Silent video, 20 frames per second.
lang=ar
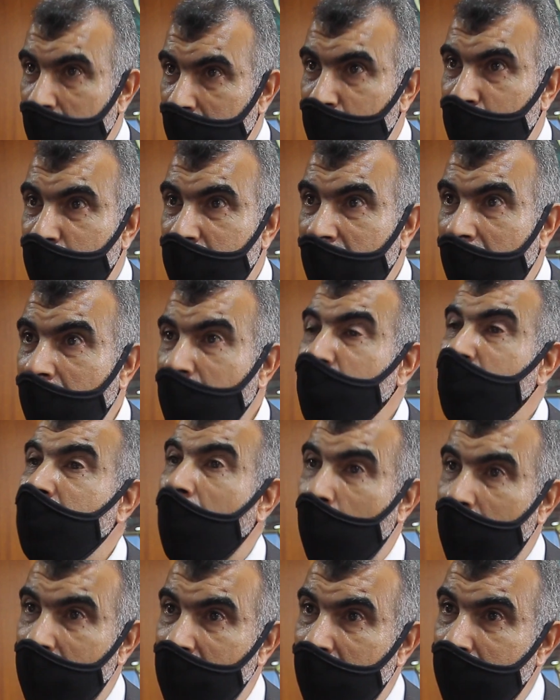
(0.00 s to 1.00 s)
الشطرنج
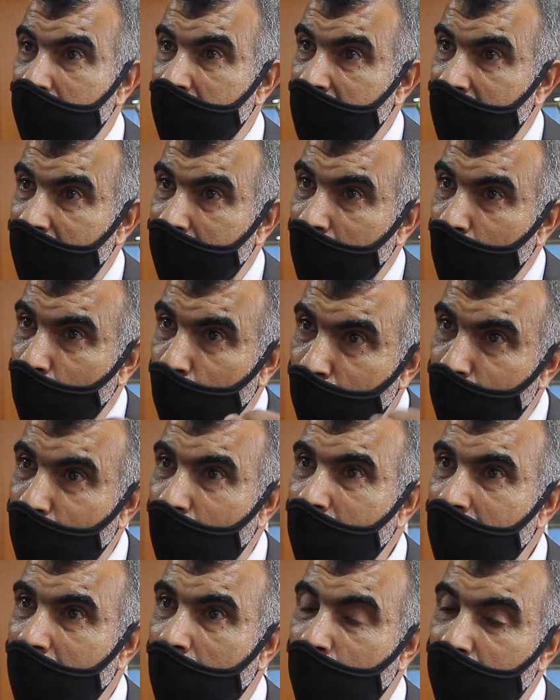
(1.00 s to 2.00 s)
تا عندنا من ضمن
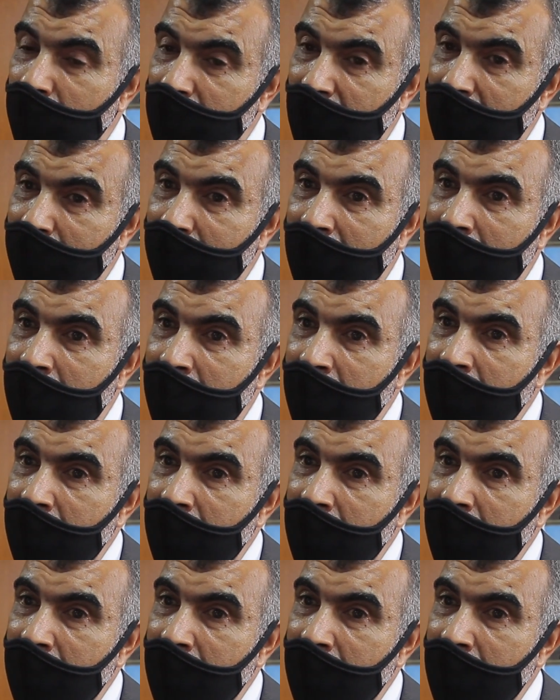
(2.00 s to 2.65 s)
الامور ومن ضمن